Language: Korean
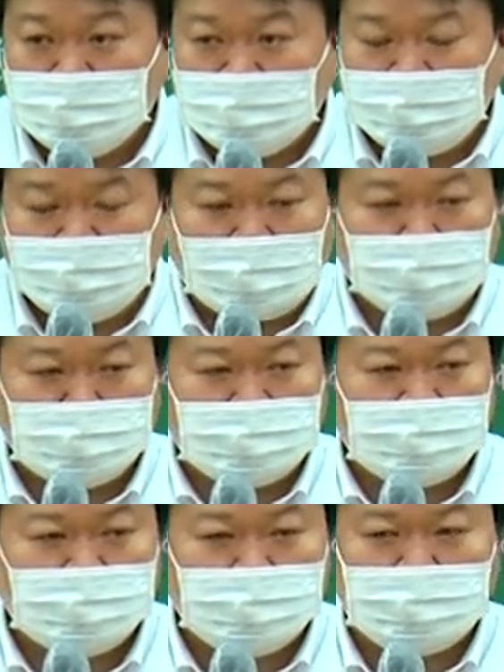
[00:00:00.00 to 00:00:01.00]
이미 양도세
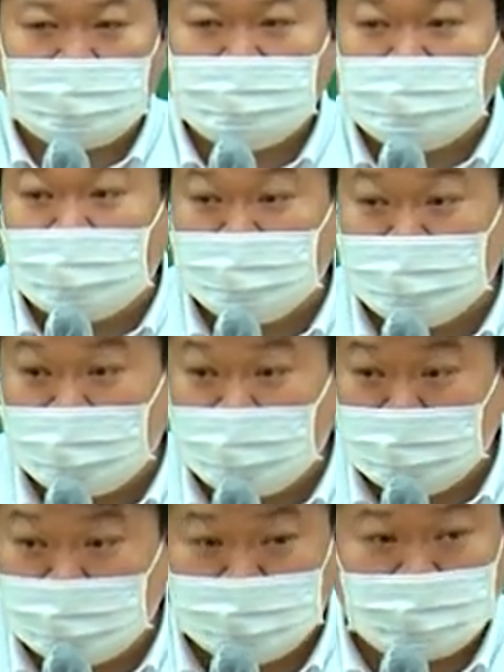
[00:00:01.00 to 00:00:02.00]
신고 기간 지났는데
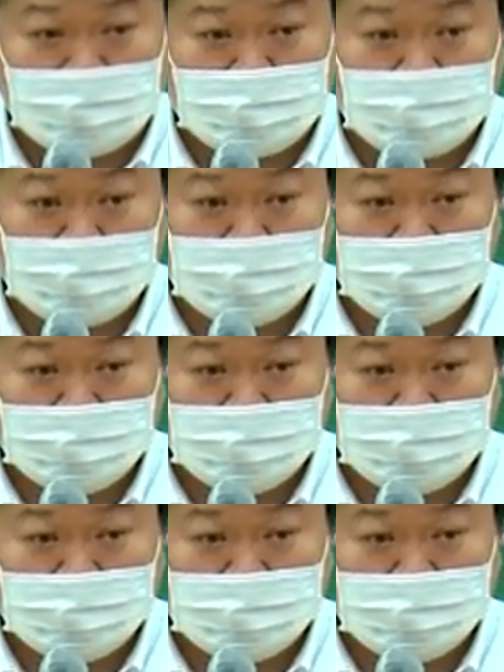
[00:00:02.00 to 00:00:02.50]
그러더라고.